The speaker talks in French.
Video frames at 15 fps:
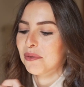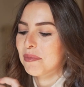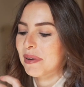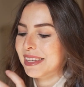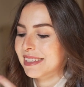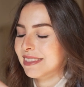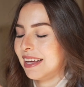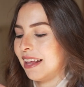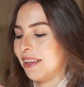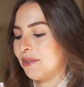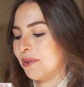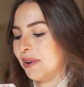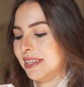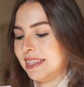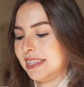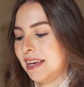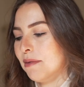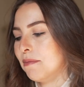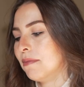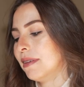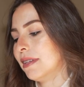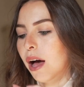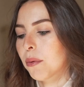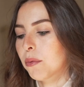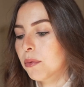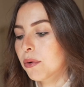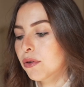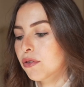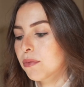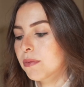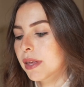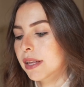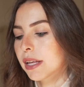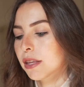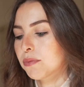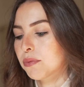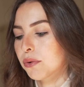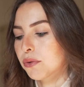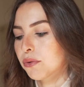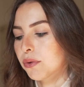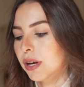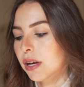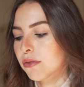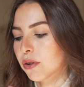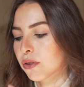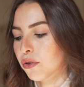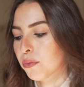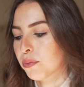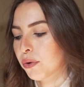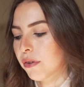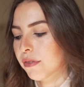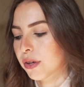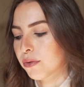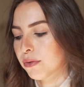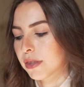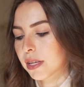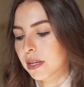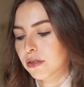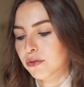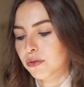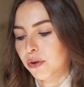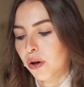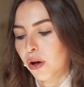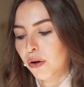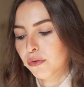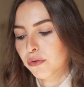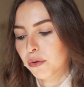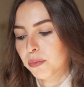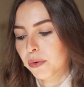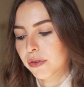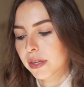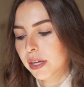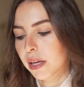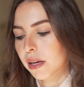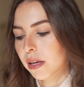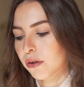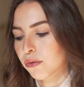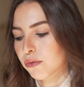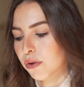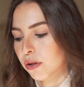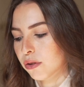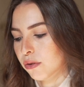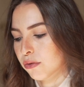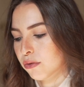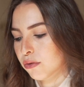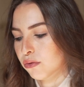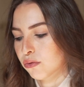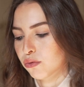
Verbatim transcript: On passe à la troisième, un moment de bien-être pour nourrir votre peau avec une texture enveloppante et réconfortante.